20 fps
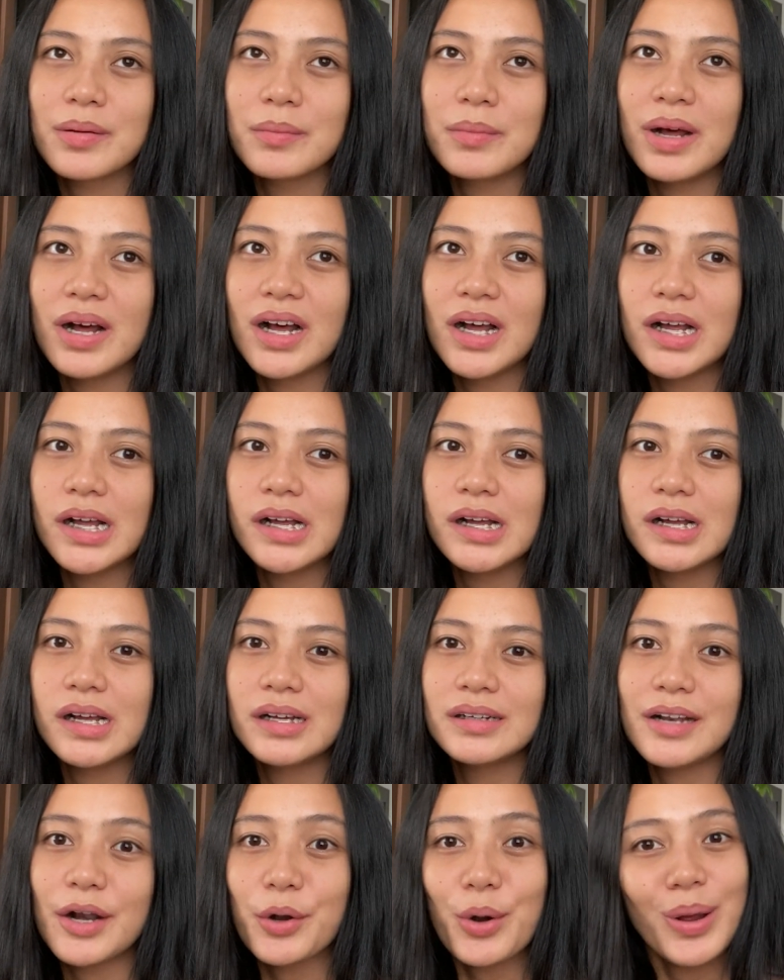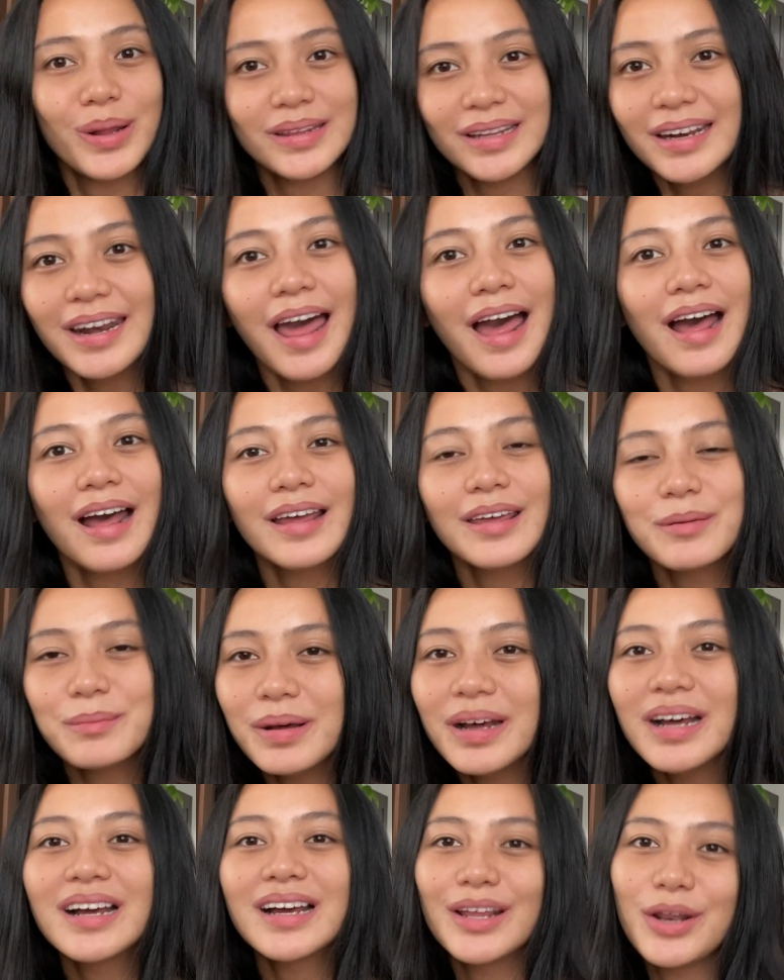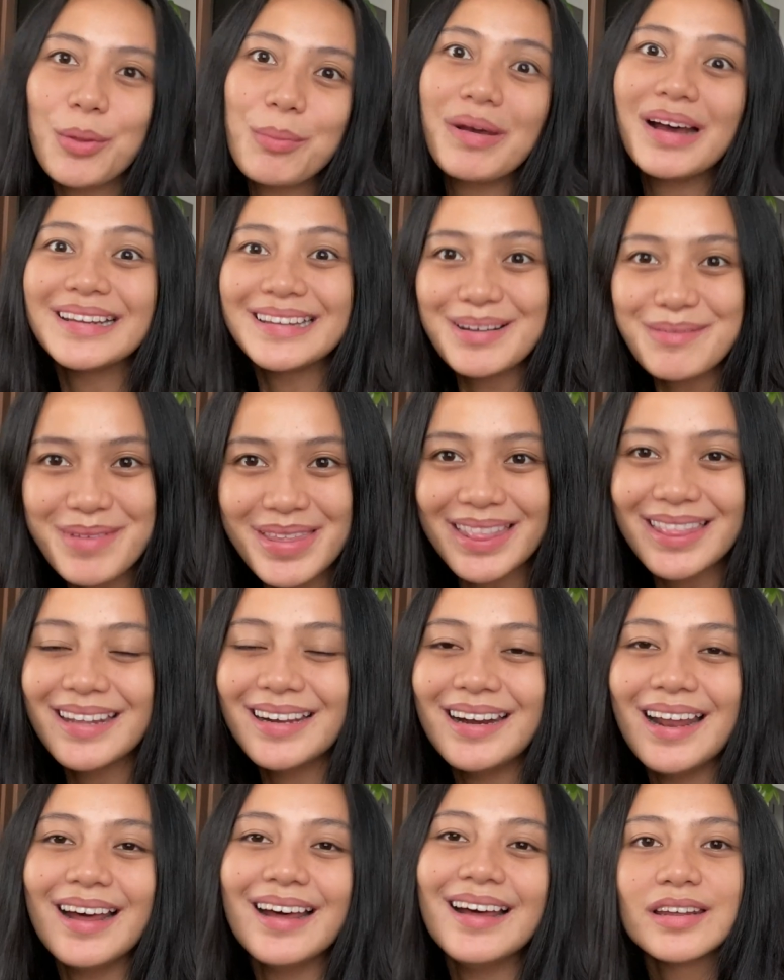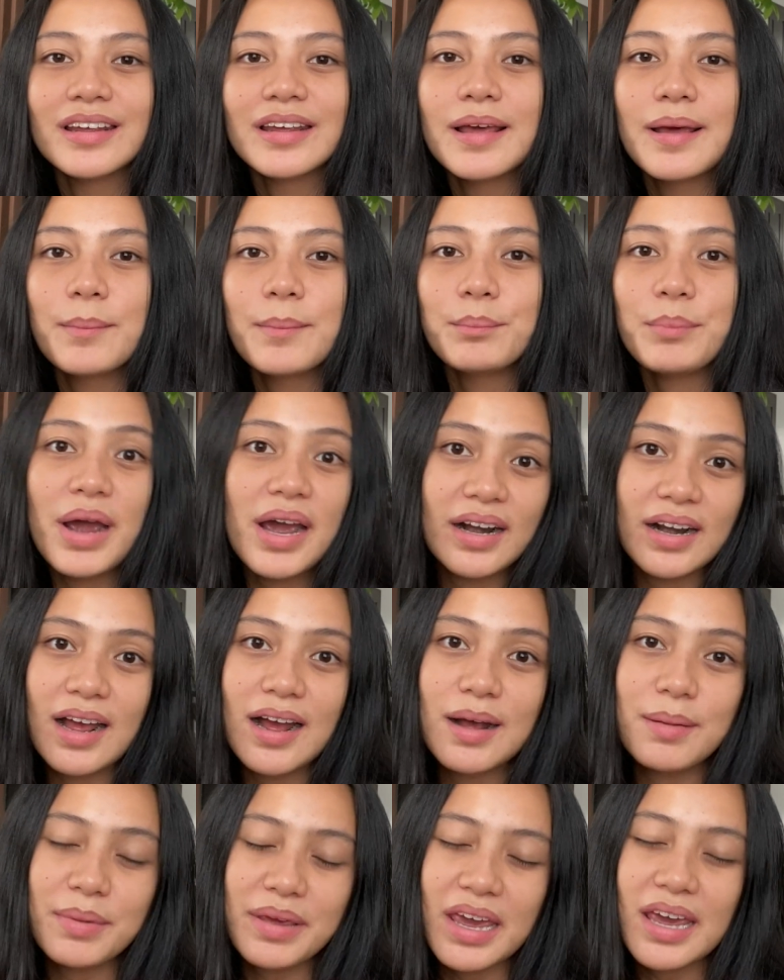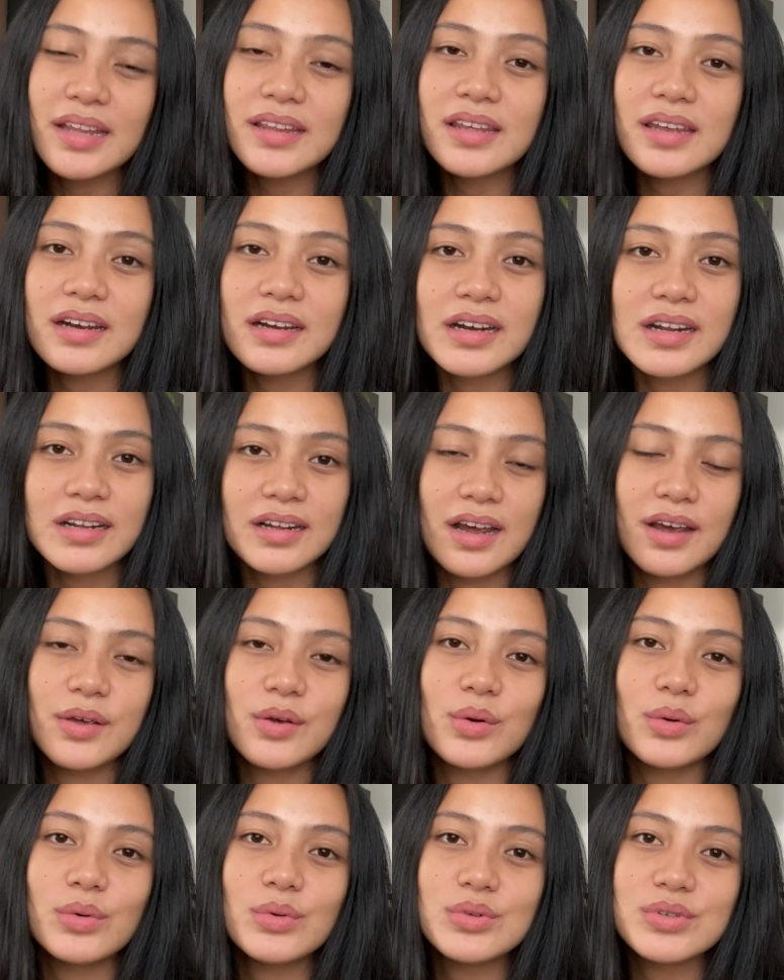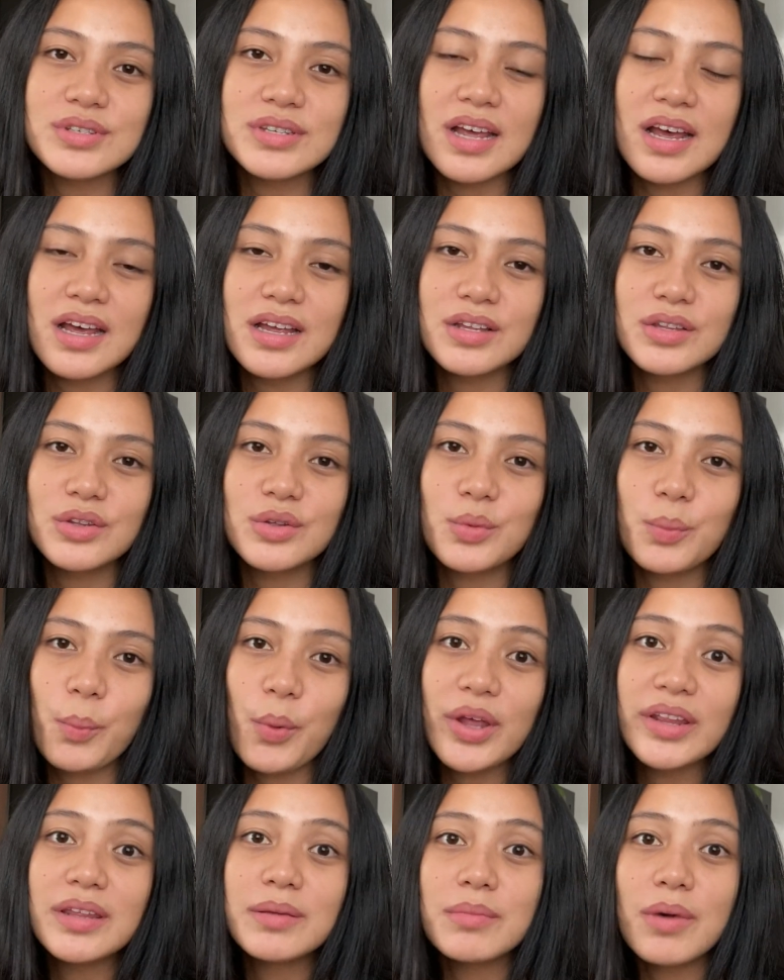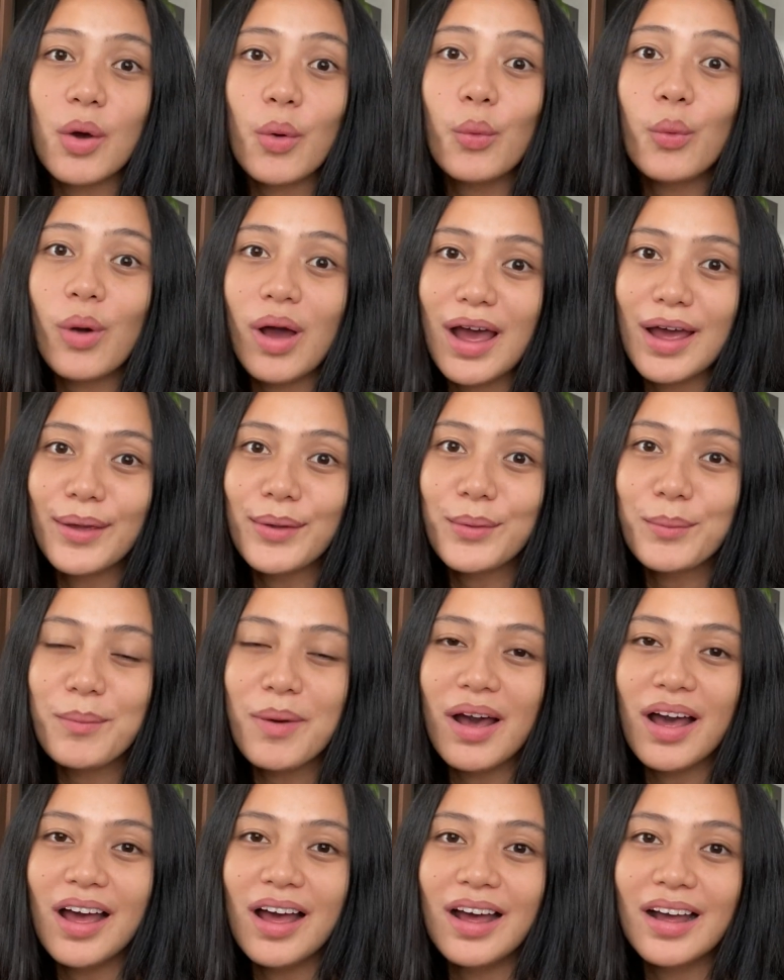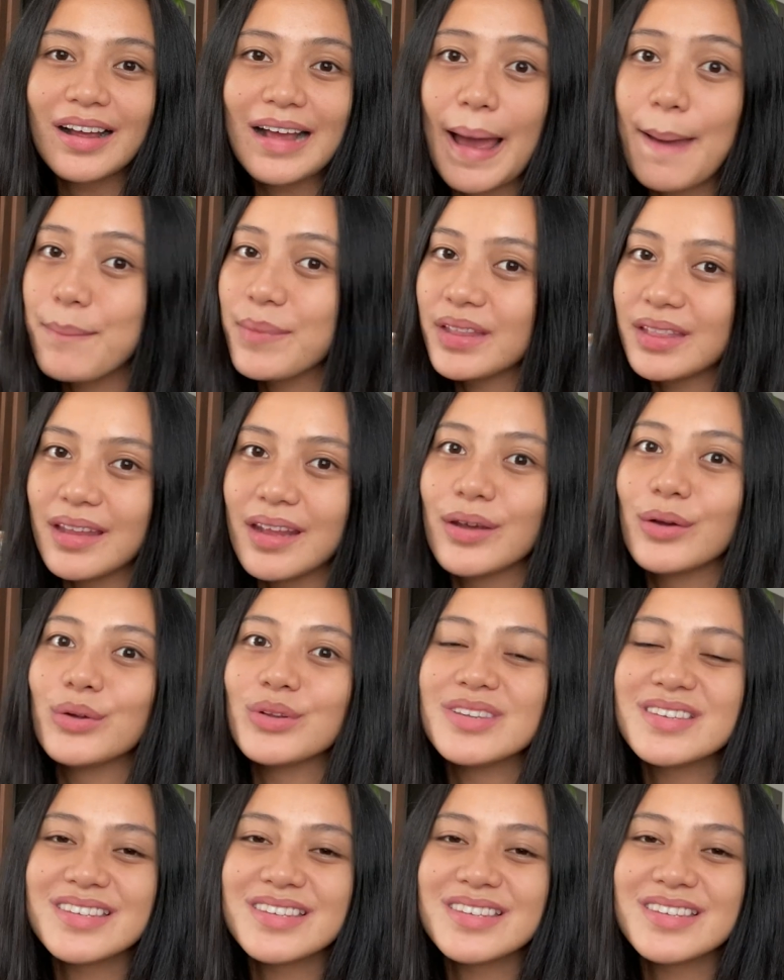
mga laruan nila, yung mga ganun, mga damit nila para may idea rin kayo kung saan nyo pwede makuha yung mga gamit na yun.